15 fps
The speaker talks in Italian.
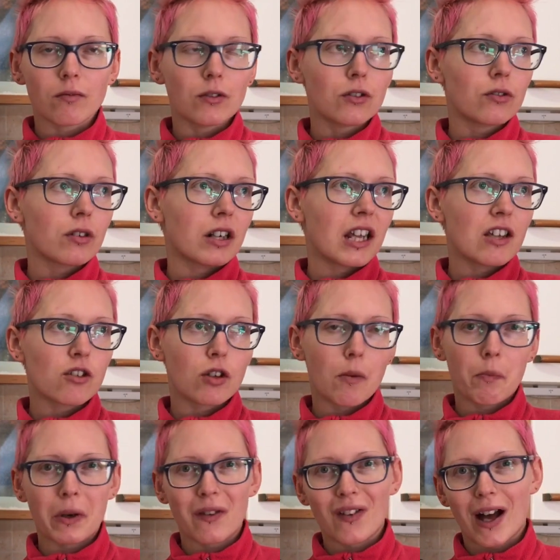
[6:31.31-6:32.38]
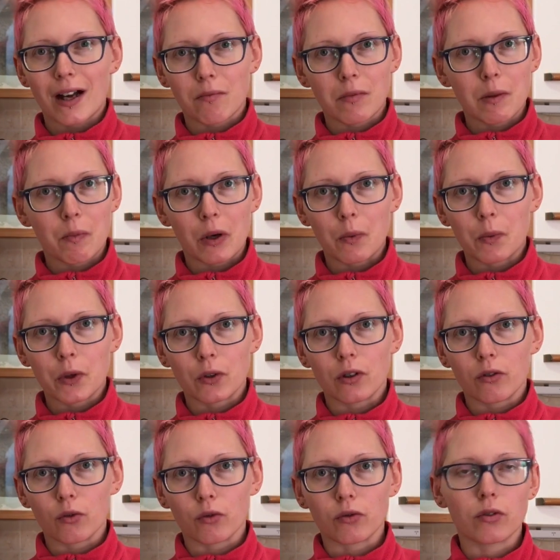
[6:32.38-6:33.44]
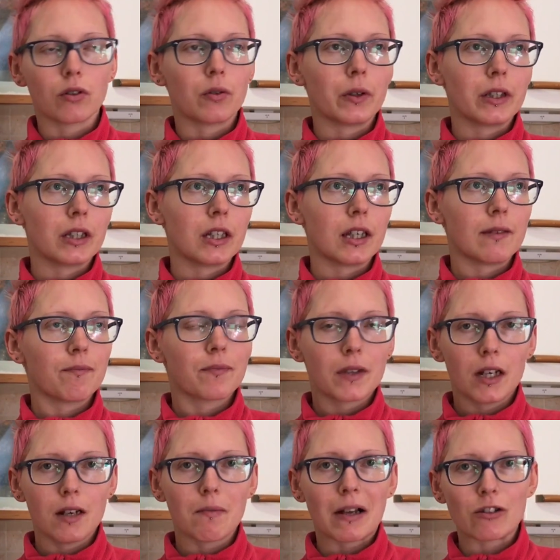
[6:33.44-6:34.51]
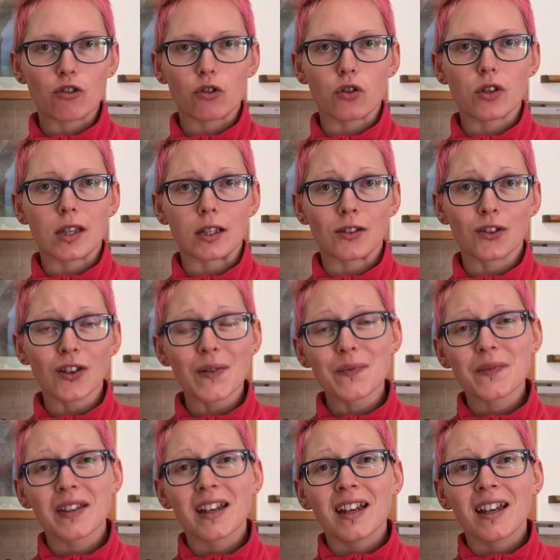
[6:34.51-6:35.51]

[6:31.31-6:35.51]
non, riesco a privarmi proprio di tutto, quindi li mangio lo stesso.